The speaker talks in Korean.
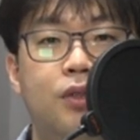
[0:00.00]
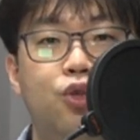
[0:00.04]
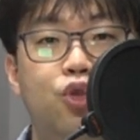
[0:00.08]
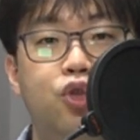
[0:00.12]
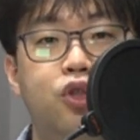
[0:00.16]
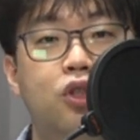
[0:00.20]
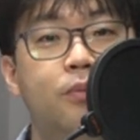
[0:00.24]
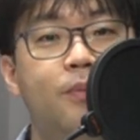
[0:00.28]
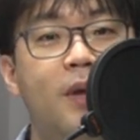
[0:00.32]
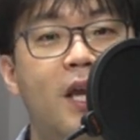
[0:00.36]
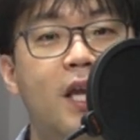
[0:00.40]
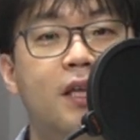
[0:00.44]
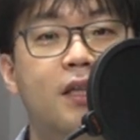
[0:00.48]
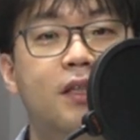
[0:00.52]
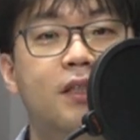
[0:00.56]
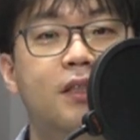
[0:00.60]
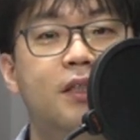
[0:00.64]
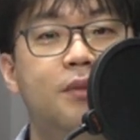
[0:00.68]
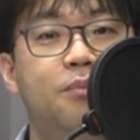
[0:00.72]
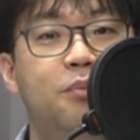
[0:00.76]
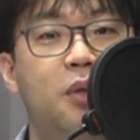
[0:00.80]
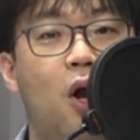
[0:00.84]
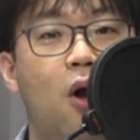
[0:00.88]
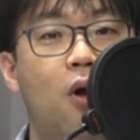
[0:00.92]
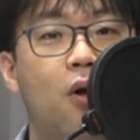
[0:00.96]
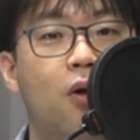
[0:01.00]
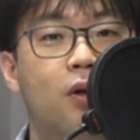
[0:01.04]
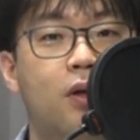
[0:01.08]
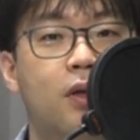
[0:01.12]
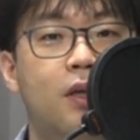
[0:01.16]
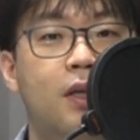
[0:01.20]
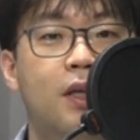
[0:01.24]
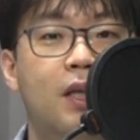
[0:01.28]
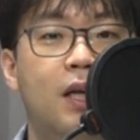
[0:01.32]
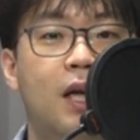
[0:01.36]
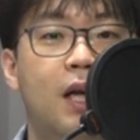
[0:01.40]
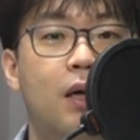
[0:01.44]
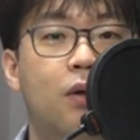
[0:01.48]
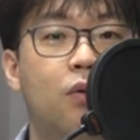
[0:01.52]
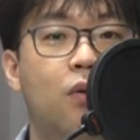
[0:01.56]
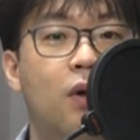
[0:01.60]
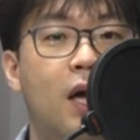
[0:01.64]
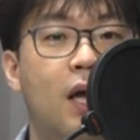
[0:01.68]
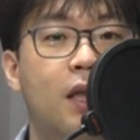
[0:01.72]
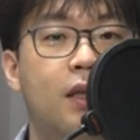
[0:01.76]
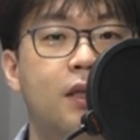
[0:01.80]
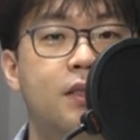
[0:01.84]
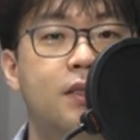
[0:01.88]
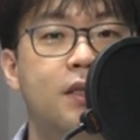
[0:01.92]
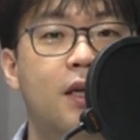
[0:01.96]
죽음에 이르는 병이라고
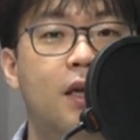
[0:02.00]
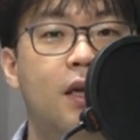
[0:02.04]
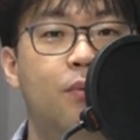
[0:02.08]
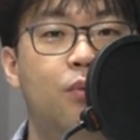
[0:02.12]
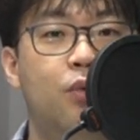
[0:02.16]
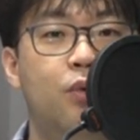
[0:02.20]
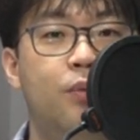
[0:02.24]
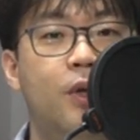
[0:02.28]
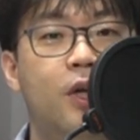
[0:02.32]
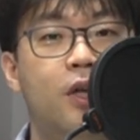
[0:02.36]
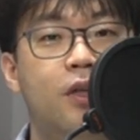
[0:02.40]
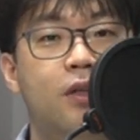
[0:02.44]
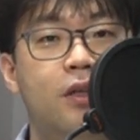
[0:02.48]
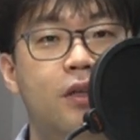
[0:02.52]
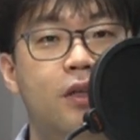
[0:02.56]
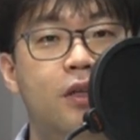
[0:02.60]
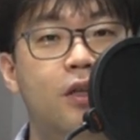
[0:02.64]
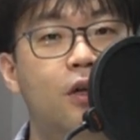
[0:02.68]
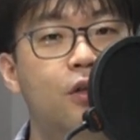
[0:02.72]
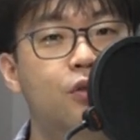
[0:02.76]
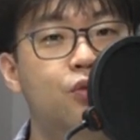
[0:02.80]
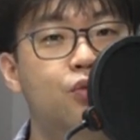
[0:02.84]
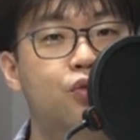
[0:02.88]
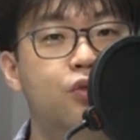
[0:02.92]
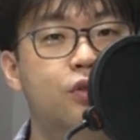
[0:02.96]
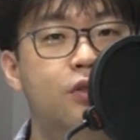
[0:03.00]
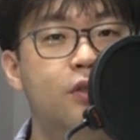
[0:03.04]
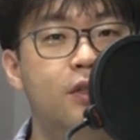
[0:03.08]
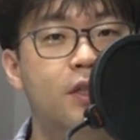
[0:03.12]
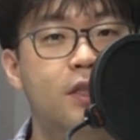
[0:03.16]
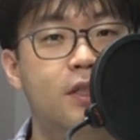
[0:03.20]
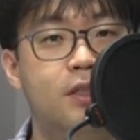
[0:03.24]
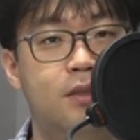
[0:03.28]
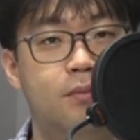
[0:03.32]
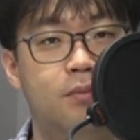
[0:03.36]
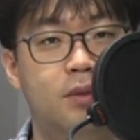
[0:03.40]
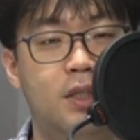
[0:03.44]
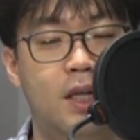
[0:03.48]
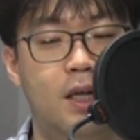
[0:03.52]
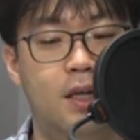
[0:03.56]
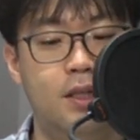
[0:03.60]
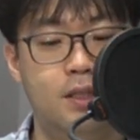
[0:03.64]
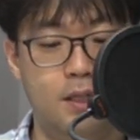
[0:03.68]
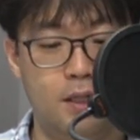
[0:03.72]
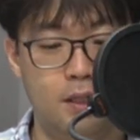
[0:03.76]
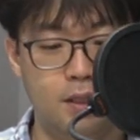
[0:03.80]
하는 책에 보면 이런 구절이 있습니다.